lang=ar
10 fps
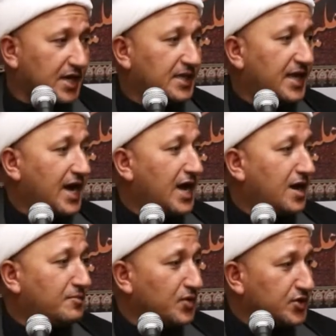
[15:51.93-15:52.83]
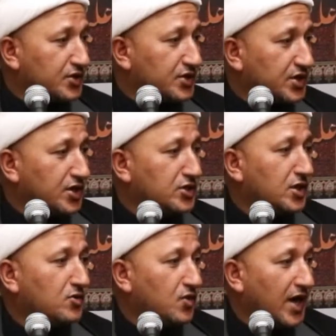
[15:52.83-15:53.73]
لابد
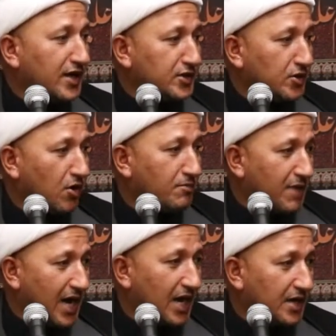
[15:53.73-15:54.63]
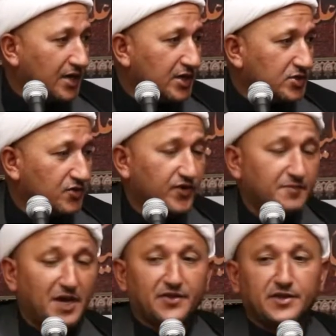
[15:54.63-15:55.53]
أنه أن يحمى شوف
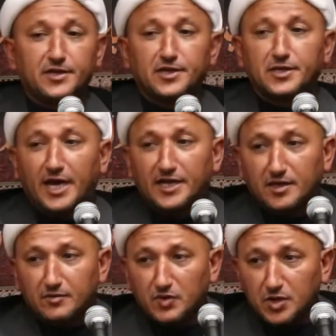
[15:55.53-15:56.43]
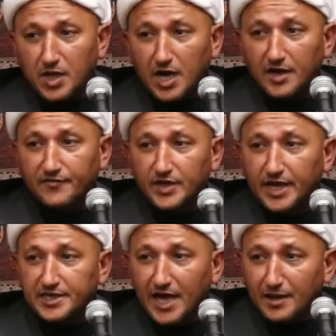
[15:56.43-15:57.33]
البعثيين لعنهم الله في
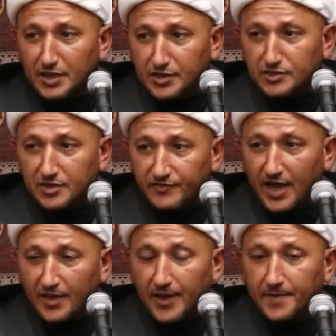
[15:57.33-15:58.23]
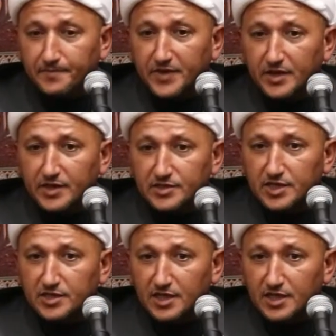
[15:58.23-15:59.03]
أيام الانتفاضة سنة